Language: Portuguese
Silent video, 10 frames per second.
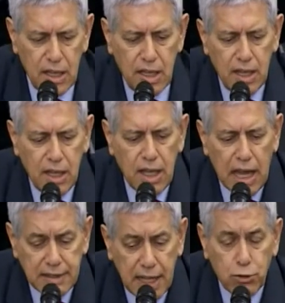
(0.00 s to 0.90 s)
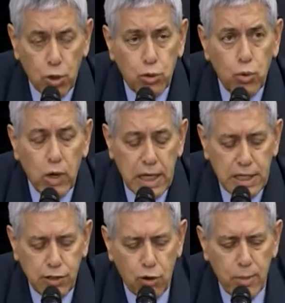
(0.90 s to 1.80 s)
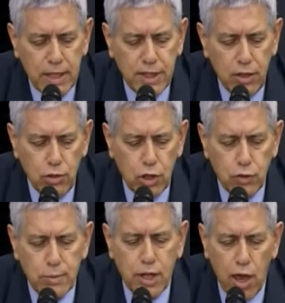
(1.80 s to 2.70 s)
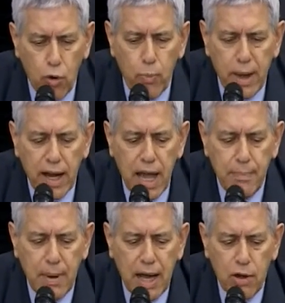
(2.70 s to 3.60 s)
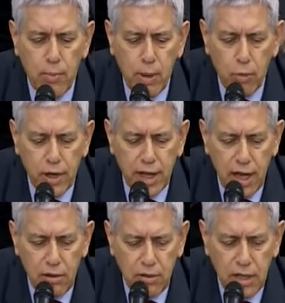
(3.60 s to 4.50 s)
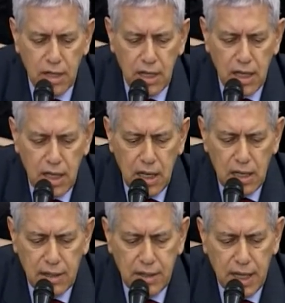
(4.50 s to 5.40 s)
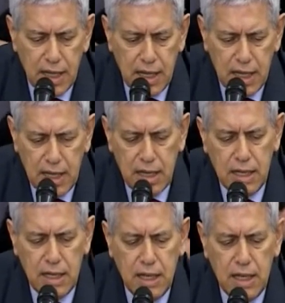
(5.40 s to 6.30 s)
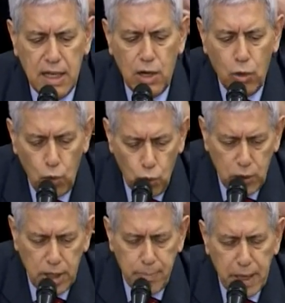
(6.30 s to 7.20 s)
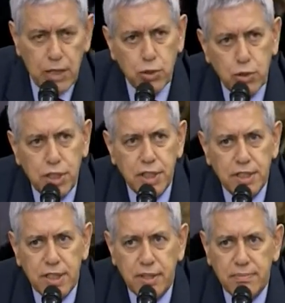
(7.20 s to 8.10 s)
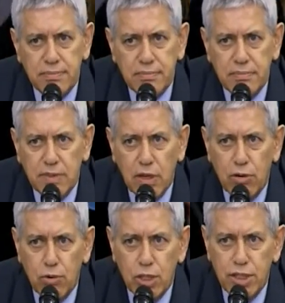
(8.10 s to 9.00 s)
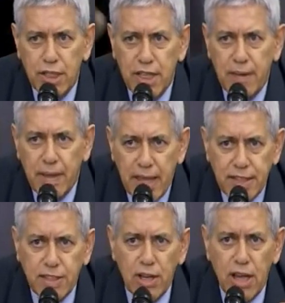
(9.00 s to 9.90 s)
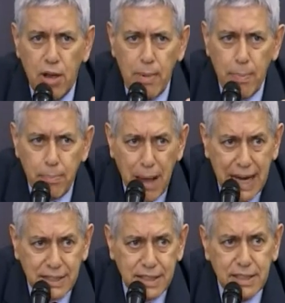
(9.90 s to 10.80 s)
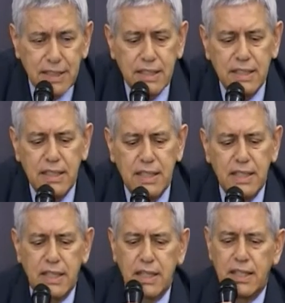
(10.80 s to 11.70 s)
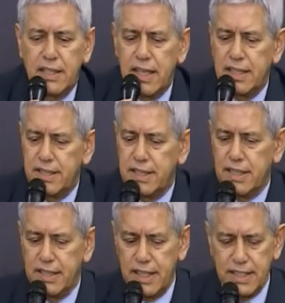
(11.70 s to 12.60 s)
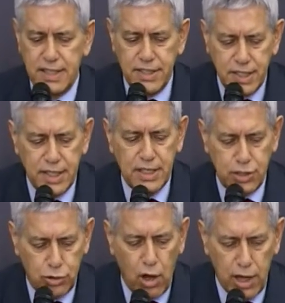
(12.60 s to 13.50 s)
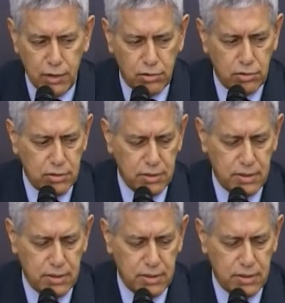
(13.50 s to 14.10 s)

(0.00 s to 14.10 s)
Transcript: e até tortura ali se cometeu, nós vamos recuperar para um memorial da luta pela justiça. Então, hoje, esse é uma parte desse, desse dia histórico.